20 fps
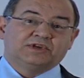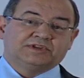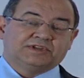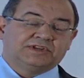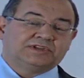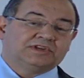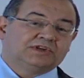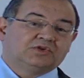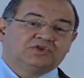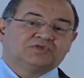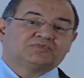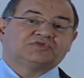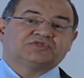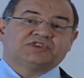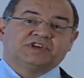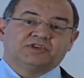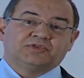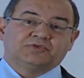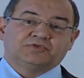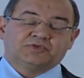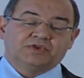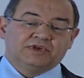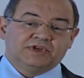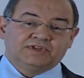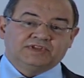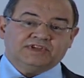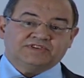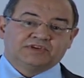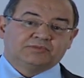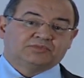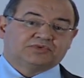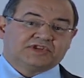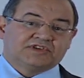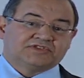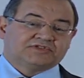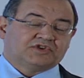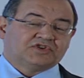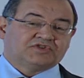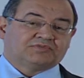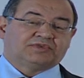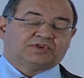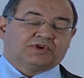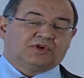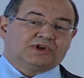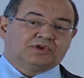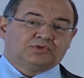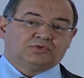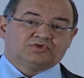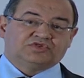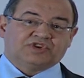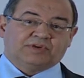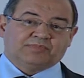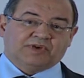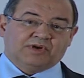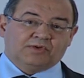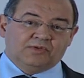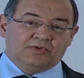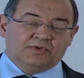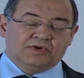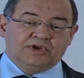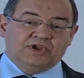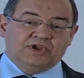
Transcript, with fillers: 82% das importações de petróleo do Japão,